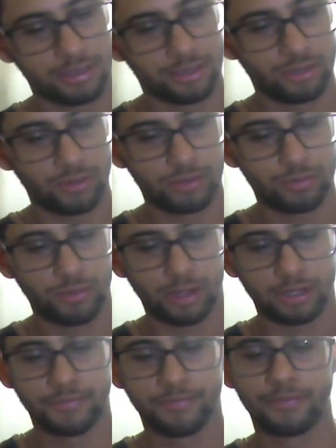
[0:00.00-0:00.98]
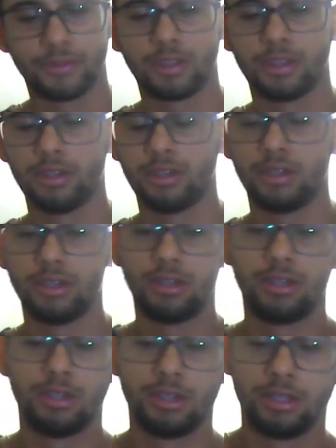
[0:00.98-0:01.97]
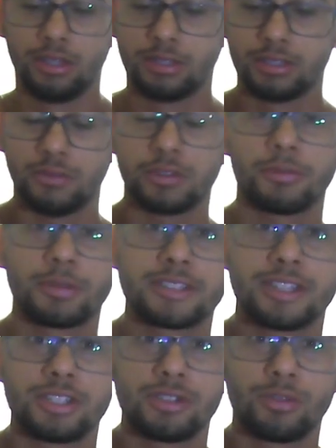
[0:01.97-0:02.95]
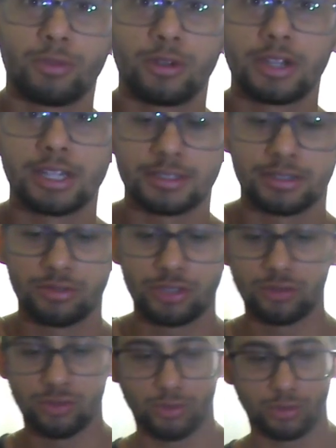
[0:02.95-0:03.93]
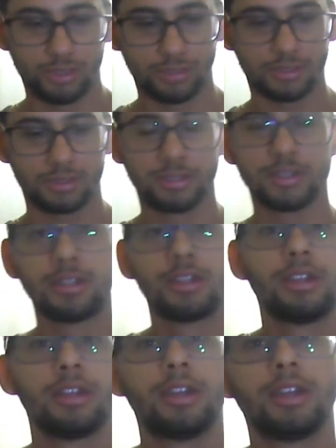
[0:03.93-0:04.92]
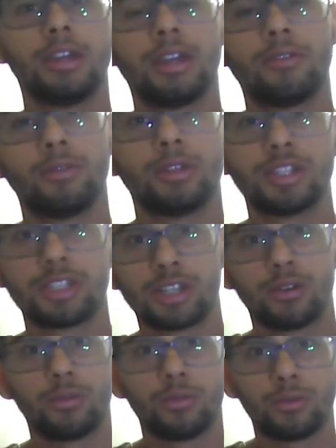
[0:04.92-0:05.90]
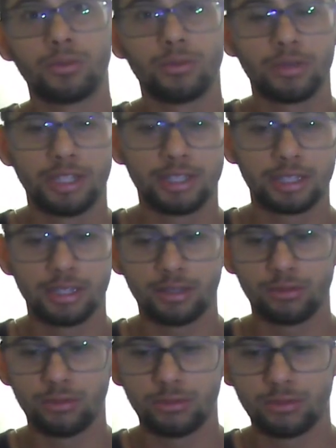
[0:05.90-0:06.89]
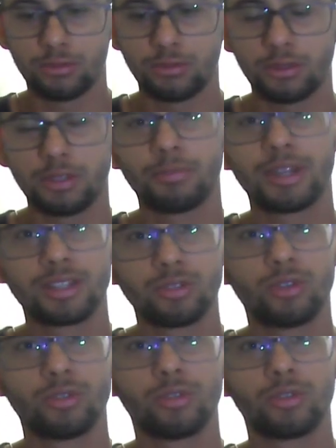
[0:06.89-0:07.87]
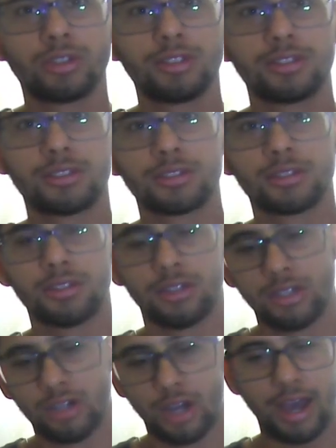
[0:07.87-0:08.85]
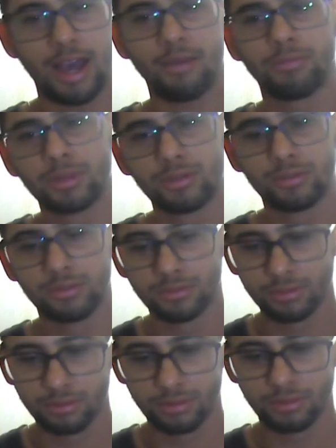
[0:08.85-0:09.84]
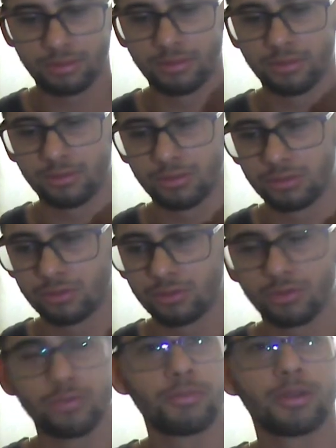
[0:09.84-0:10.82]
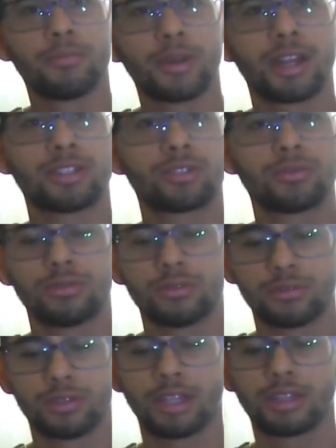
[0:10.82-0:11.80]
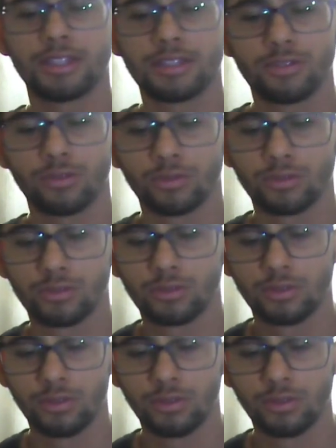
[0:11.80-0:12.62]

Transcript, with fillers: Show de bola. Se você precisar de homologação de drones, vou deixar o, o link aí do Imperador Drones. Rápido, super prático, atencioso.